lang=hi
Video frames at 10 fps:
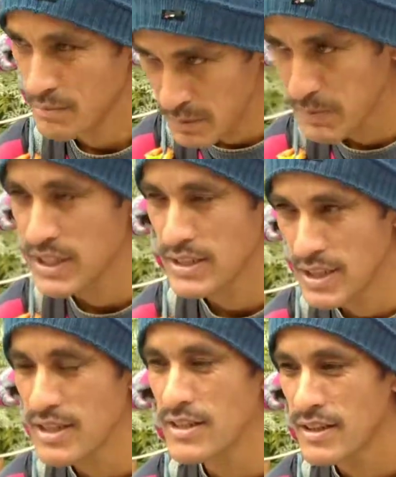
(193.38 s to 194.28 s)
मैं पता
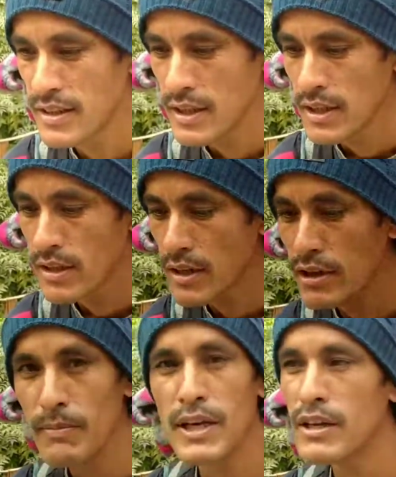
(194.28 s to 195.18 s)
है ना
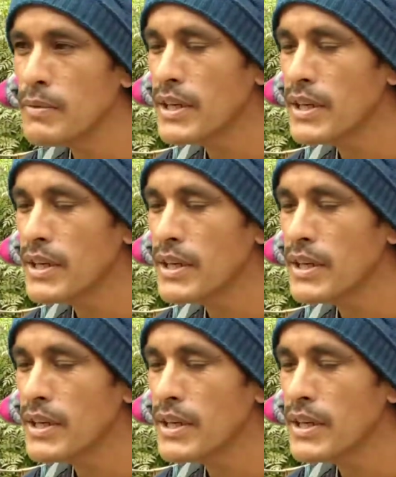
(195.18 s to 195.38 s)
नंबर ले लो